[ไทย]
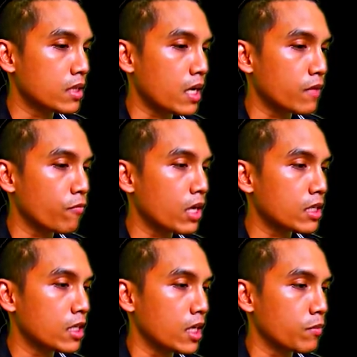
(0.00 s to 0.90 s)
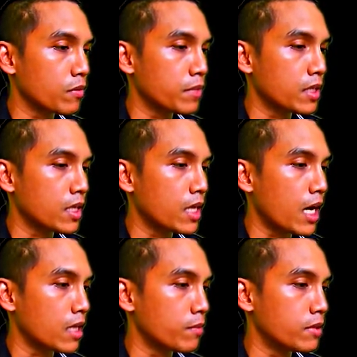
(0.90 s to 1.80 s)
งานวาดเขียนบนพื้นกระ
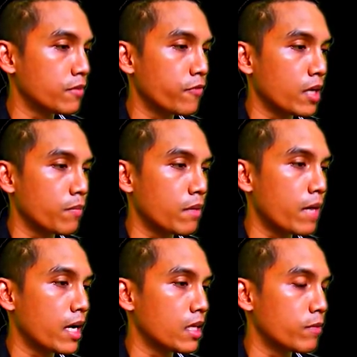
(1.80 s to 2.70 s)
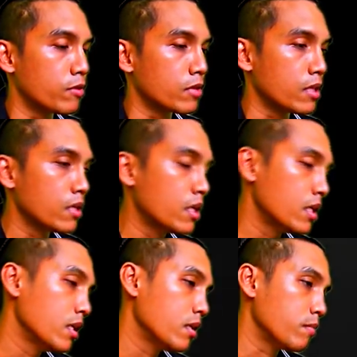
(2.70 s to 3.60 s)
ดาษหรือพื้นเฟรมผ้าใบอะไรพวกนี้
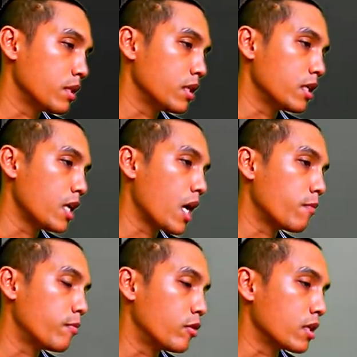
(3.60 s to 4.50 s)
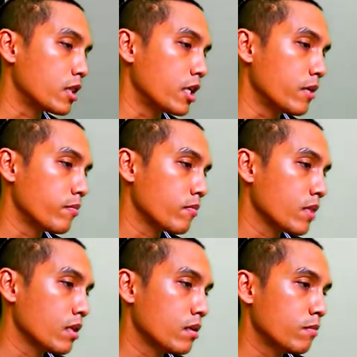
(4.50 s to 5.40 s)
มันเลยยากกว่าปกติ
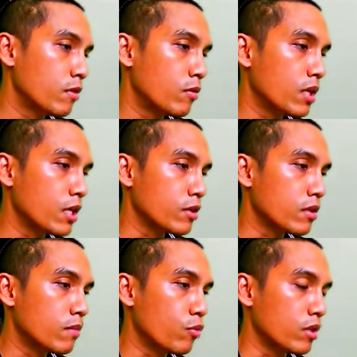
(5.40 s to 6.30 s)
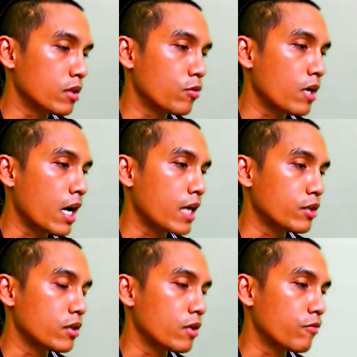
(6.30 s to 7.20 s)
เพราะว่าเราจะต้องหมุนตัวงาน
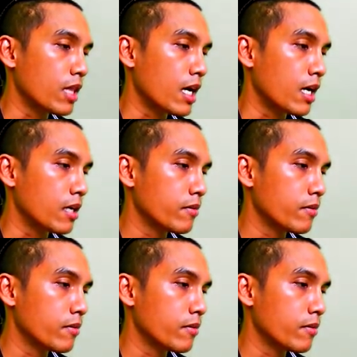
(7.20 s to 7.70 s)
อยู่ตลอดเวลา